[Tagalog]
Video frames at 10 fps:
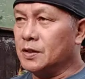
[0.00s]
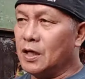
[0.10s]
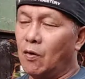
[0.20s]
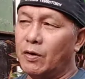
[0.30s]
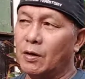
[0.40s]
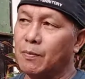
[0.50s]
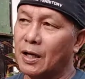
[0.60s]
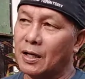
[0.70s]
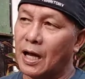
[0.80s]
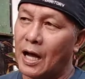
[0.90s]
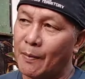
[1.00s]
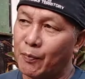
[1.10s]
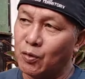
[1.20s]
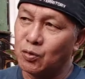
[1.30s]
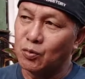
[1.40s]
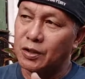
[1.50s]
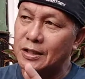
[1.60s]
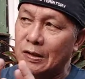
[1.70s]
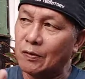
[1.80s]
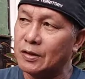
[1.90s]
hindi ako nag-vlog kahapon, 2
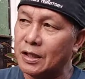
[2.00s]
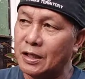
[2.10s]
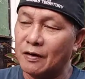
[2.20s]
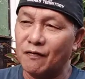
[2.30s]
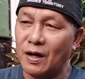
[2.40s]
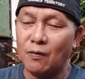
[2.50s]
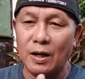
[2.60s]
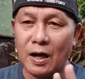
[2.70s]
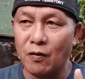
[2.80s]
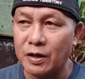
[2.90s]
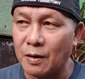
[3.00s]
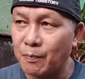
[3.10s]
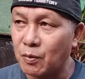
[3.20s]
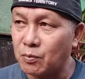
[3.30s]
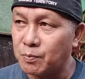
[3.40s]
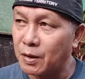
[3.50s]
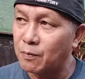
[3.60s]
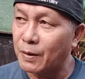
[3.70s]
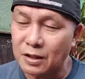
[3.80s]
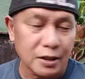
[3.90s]
days ako hindi nag-vlog, wala akong in-upload. Pero
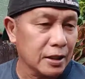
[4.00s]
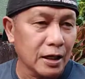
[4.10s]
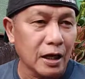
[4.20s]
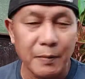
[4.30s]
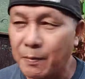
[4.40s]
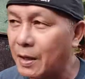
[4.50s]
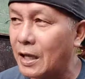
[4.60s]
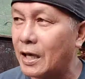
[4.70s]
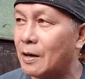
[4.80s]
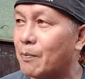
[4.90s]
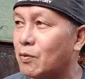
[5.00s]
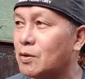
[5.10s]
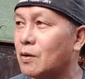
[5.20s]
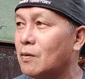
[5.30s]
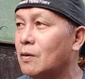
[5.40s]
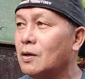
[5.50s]
pagdating ng gabi, may na-upload ako.